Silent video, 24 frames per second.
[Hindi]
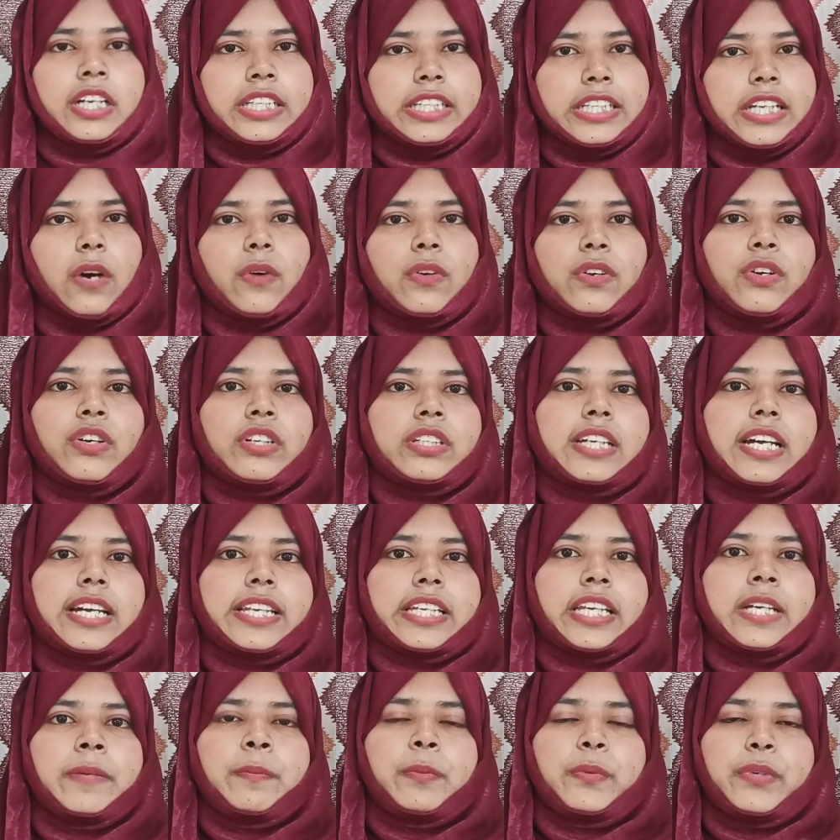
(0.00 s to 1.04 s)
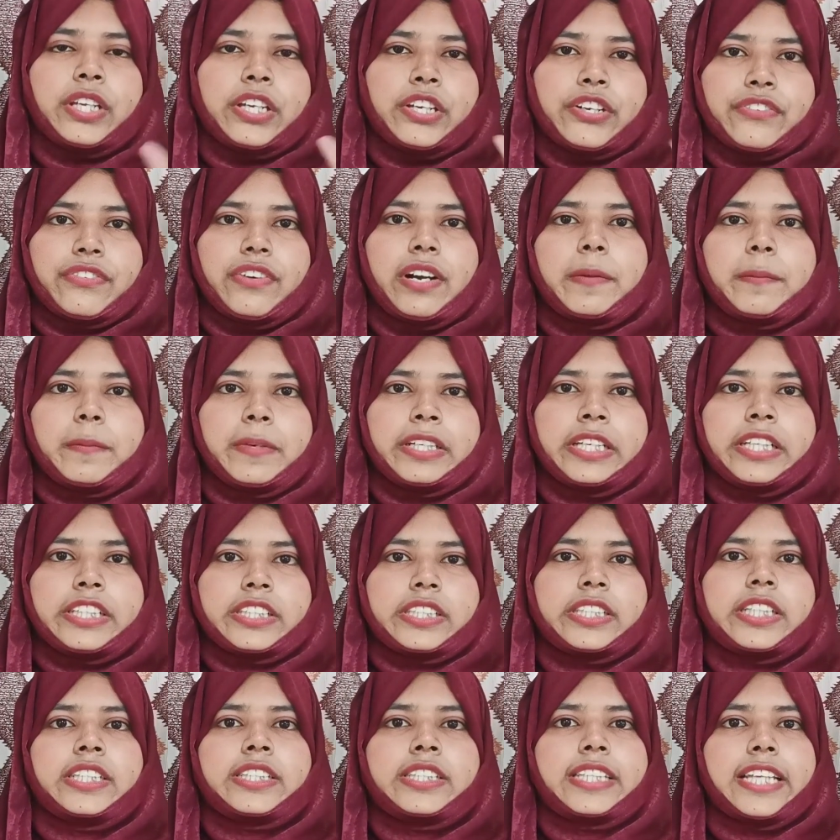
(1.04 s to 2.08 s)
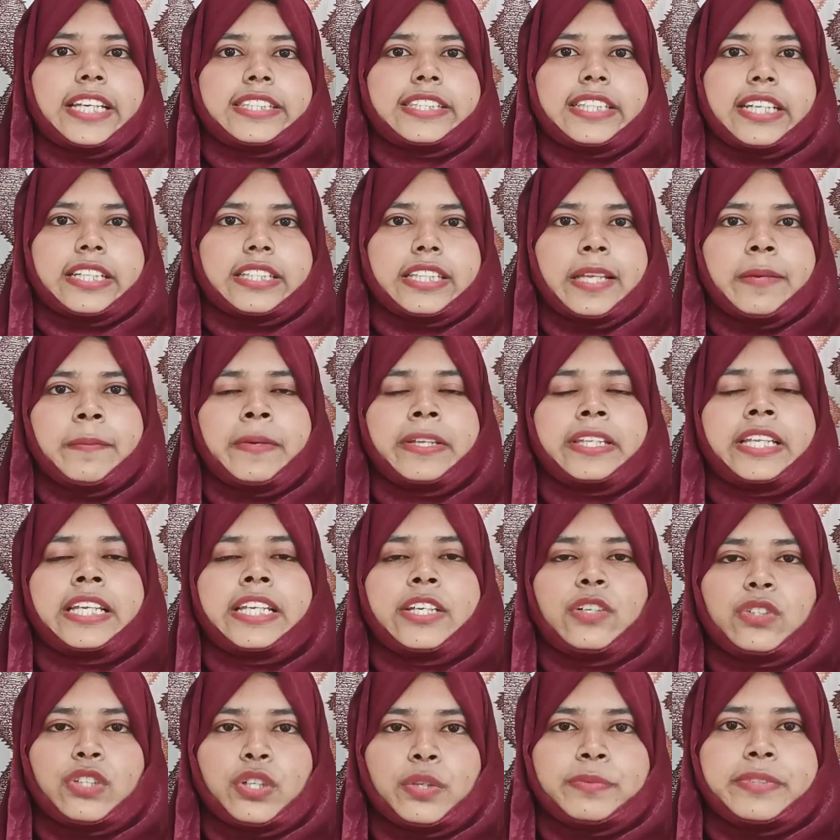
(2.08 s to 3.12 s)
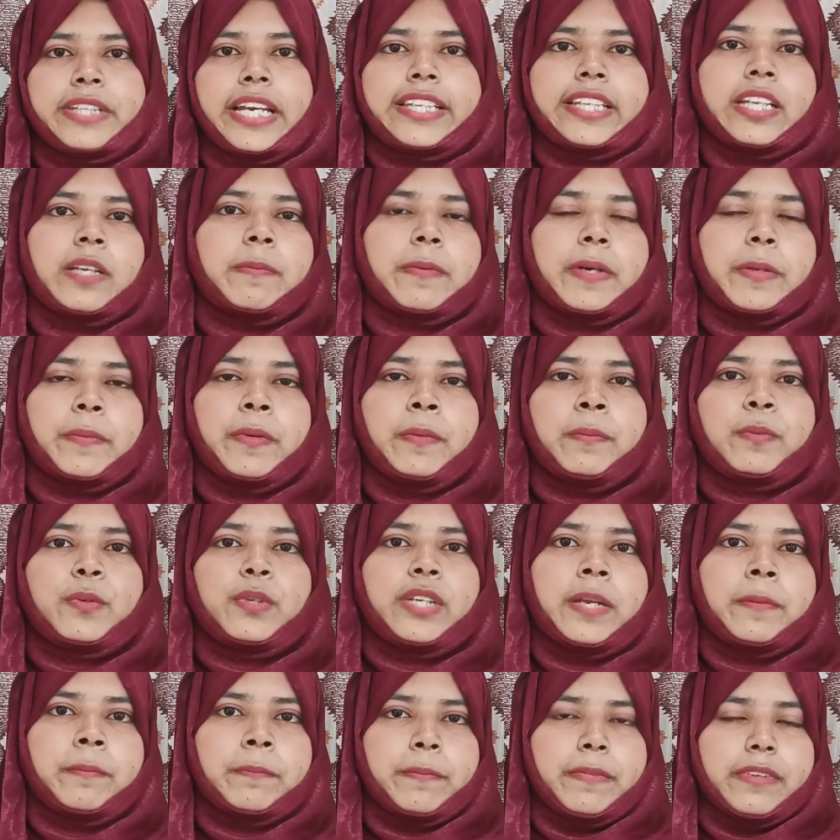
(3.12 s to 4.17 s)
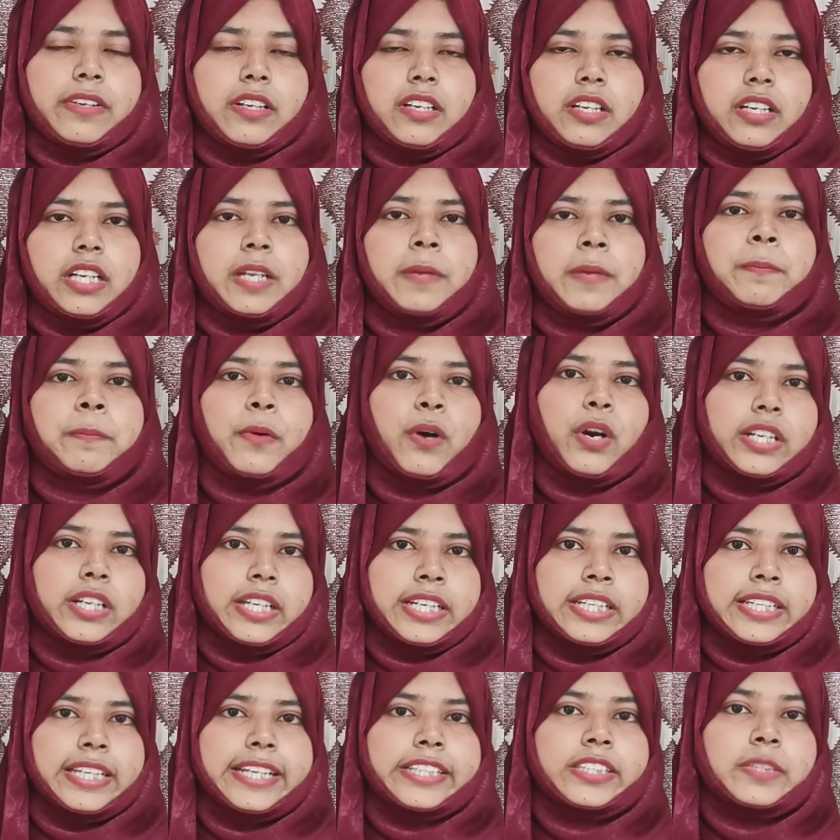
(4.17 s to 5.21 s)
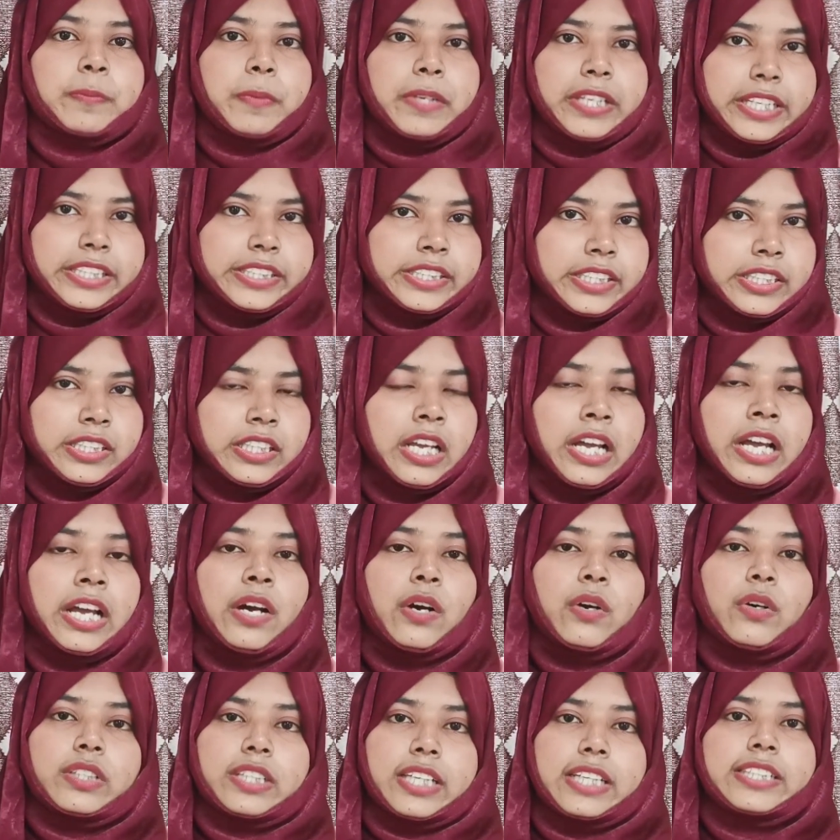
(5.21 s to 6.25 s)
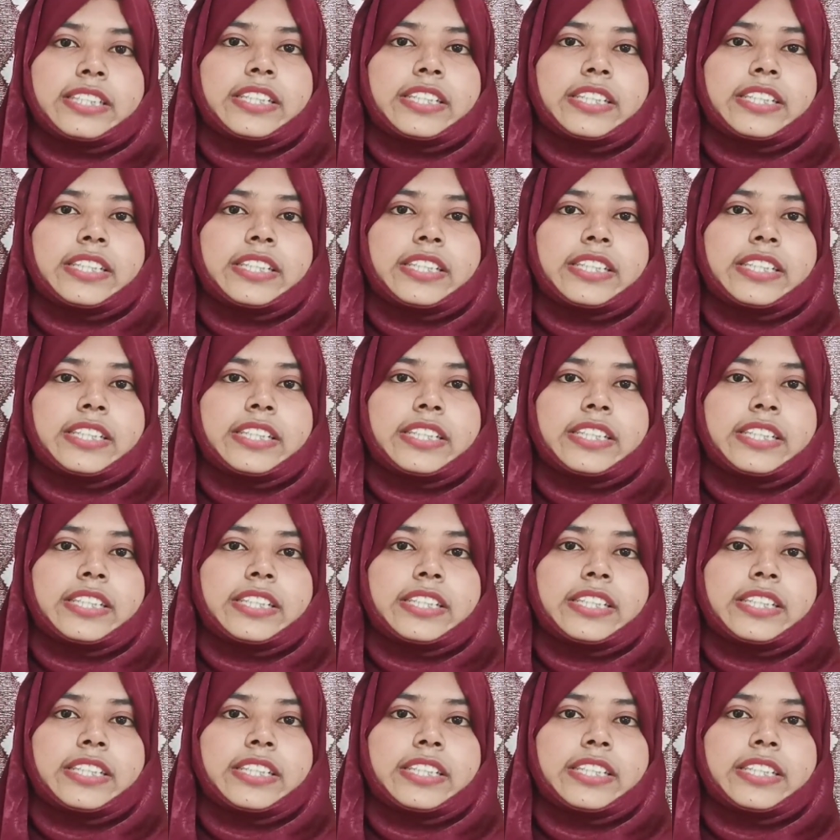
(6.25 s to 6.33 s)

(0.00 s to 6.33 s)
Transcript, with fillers: डाउनलोड करके पूरी रिक्वायरमेंट हिस्ट्रीज देख सकते हैं मैंने यूट्यूब चैनल पर भी पूरे इंपॉर्टेंट एक्सप्लेनेशन उनके